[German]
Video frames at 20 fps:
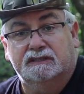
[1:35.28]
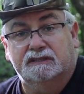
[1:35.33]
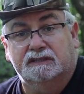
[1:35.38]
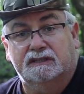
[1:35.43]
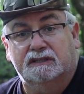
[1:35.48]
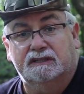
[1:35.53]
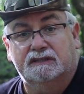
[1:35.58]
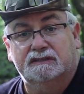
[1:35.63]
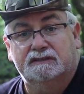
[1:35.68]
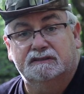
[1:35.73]

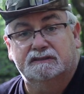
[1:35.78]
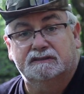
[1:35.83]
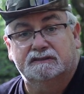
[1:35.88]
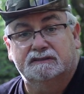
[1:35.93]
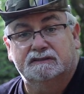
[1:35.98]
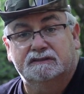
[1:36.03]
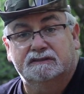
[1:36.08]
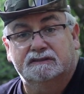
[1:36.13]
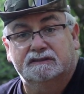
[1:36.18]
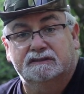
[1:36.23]
Ja?
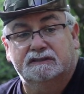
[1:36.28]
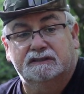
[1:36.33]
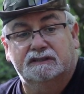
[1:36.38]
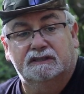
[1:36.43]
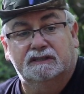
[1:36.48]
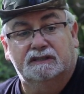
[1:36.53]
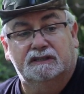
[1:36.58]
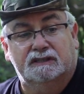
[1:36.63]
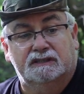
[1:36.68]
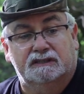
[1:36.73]

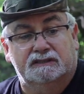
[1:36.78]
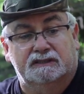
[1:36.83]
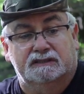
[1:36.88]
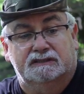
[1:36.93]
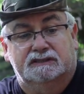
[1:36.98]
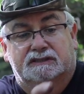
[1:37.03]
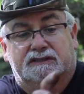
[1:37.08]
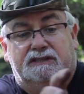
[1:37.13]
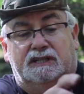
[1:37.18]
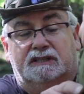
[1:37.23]

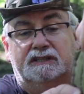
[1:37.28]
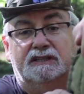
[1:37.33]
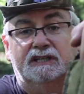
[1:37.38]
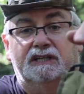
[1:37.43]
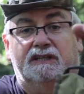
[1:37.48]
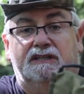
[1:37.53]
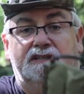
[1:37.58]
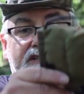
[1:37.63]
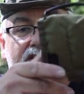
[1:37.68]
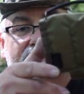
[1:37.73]
Das ist nicht
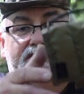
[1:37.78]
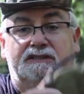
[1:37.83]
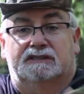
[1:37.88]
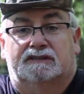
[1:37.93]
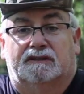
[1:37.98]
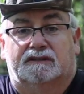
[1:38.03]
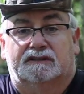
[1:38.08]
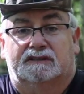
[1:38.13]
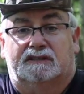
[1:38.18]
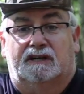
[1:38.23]
dick, das
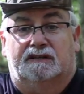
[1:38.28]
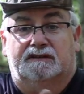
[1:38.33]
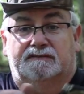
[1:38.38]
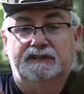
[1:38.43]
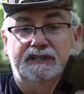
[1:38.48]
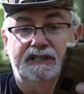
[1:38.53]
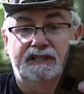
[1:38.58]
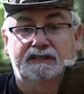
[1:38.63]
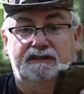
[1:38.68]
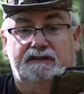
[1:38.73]
ist, hat kein
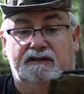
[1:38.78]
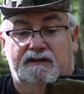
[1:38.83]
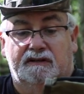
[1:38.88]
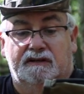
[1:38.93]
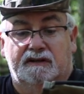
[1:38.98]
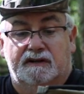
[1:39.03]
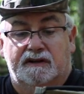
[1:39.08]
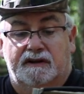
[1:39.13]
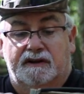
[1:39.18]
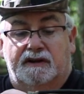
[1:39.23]
Gewicht.
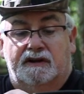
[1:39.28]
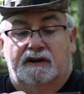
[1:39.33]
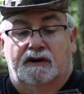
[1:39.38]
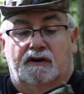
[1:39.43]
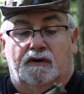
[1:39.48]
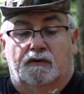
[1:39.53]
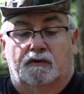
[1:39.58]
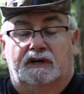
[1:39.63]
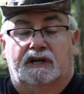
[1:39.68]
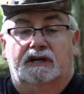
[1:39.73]

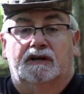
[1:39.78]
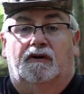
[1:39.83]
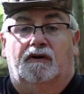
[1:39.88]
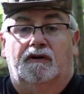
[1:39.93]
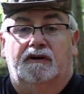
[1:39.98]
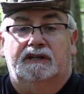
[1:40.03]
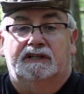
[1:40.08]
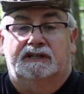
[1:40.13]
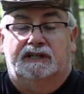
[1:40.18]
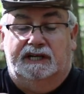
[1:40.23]
Und
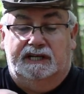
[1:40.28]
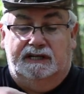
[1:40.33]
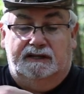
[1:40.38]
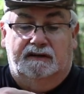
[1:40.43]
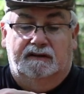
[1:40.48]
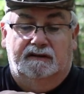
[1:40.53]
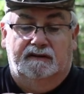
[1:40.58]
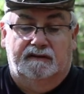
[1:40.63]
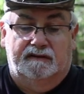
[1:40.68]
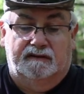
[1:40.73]
genau in
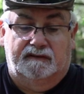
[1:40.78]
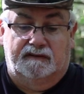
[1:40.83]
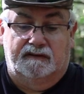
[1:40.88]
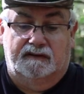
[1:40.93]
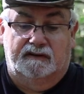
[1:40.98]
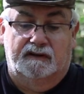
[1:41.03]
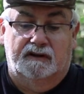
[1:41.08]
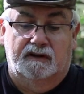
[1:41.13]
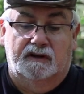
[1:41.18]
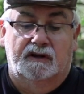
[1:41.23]
den
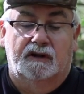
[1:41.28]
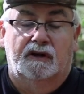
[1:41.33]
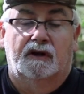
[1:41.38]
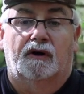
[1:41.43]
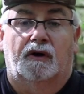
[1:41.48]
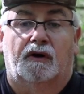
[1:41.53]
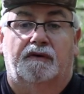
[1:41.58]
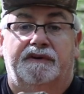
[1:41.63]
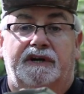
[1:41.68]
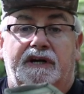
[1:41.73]

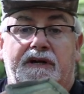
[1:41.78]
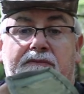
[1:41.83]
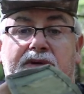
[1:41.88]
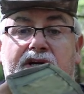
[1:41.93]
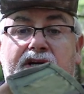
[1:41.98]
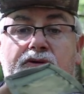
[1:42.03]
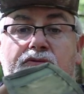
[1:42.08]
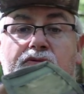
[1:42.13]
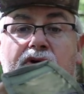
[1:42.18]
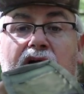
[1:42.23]
habe ich
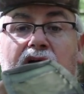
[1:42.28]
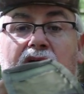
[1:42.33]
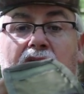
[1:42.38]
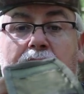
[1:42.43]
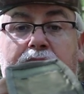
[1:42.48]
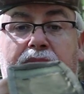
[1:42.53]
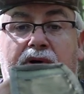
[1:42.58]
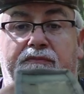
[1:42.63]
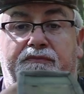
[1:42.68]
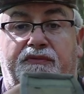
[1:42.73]
nämlich nur
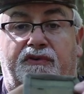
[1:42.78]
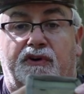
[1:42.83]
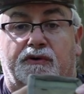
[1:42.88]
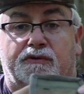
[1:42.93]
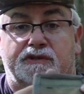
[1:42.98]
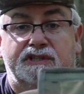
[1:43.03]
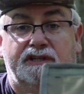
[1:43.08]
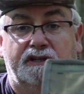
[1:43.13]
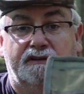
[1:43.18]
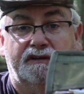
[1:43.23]
ein paar
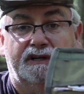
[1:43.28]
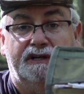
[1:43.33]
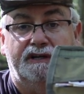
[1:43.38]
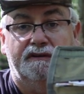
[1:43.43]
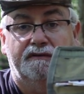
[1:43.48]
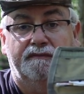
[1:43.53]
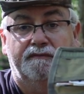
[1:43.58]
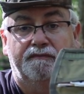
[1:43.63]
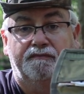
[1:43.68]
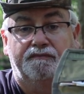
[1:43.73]
Pflaster drin.